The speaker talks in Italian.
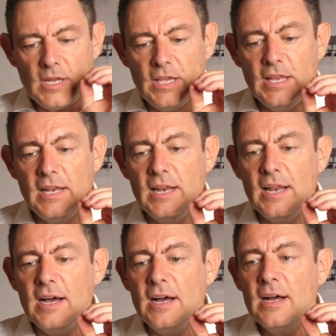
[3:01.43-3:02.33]

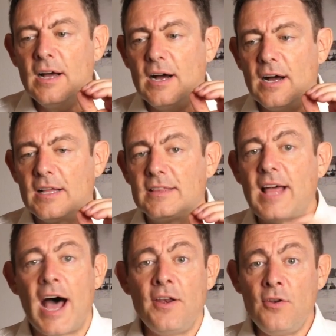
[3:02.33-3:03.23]
il eh,
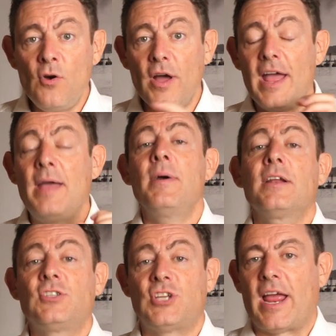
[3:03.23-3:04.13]
danno
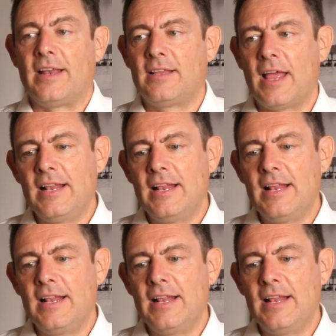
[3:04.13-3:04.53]
emergente.